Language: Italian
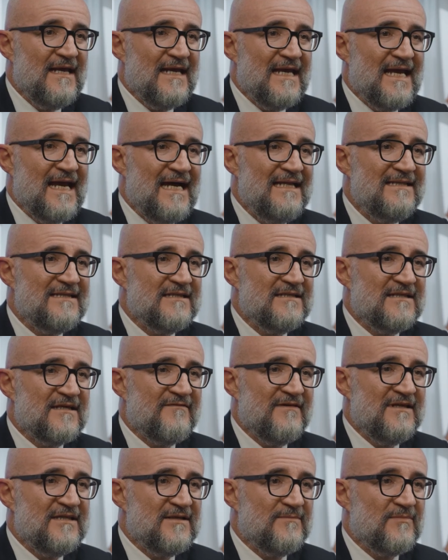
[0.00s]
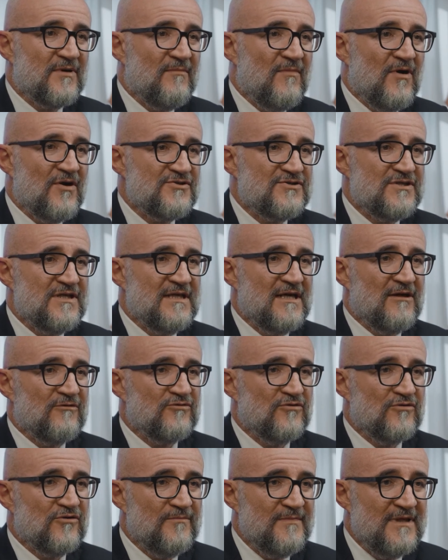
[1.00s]
e altri interventi promossi in
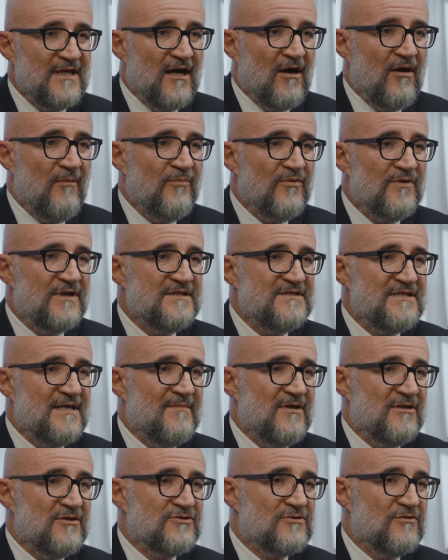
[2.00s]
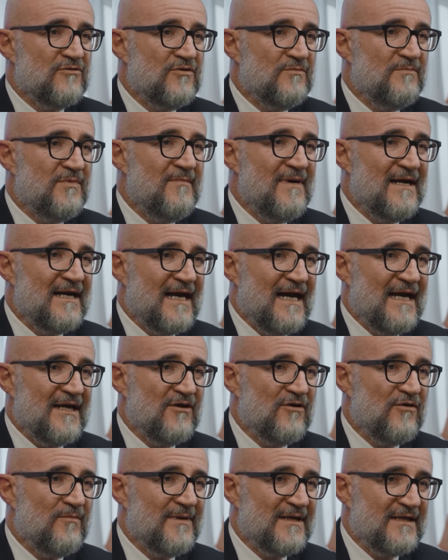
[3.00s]
autonomia oppure insieme al nostro gruppo
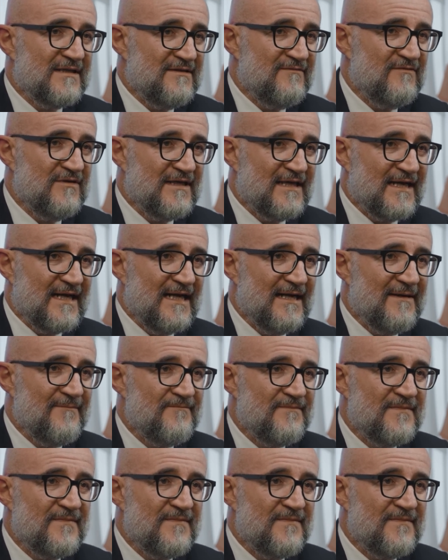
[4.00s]
bancario cooperativo ICREA.